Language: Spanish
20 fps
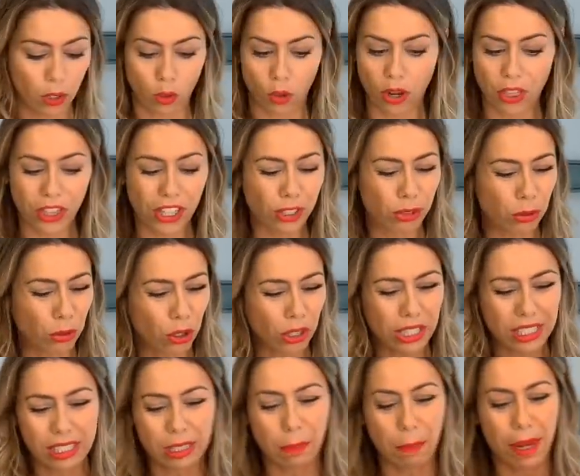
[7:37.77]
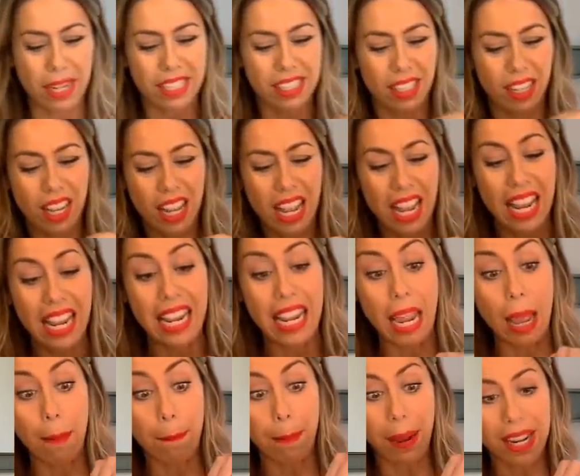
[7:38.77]
Y luego el cinturón que sepáis
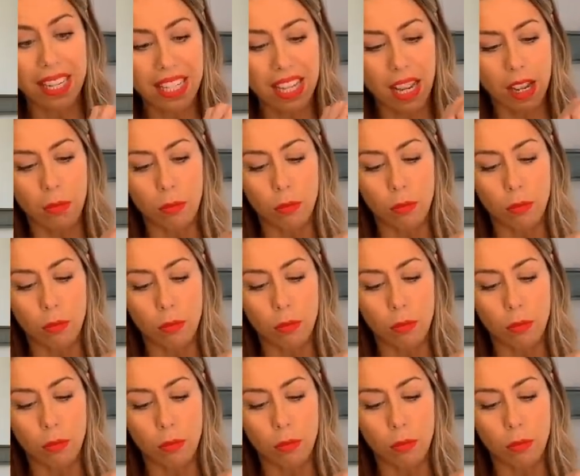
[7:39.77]
que apaña